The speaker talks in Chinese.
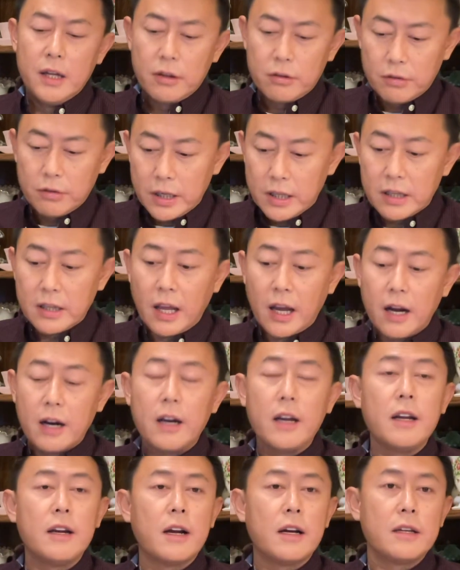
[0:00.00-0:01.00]
所以呢，他
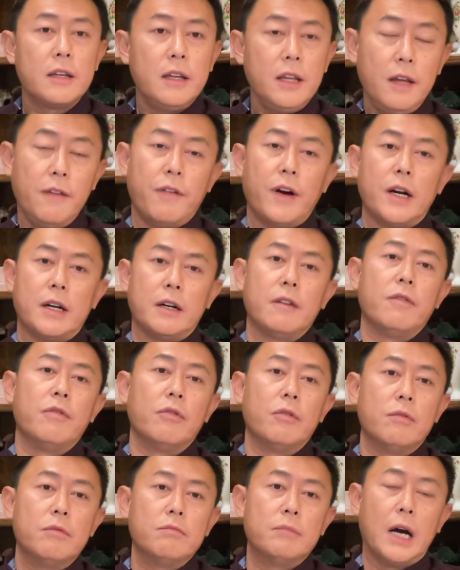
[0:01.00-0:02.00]
可以让地方政
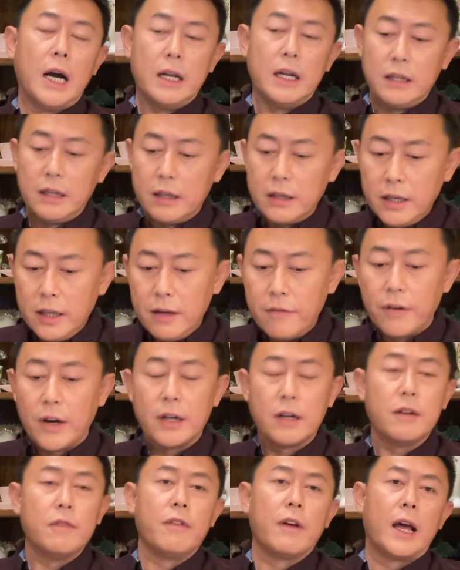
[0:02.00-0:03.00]
府啊，你地
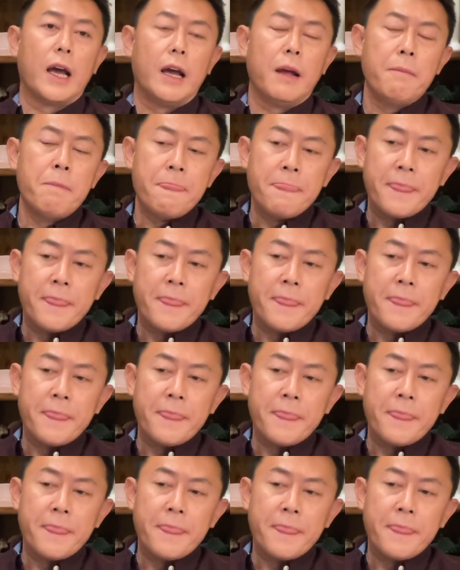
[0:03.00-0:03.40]
方政府来。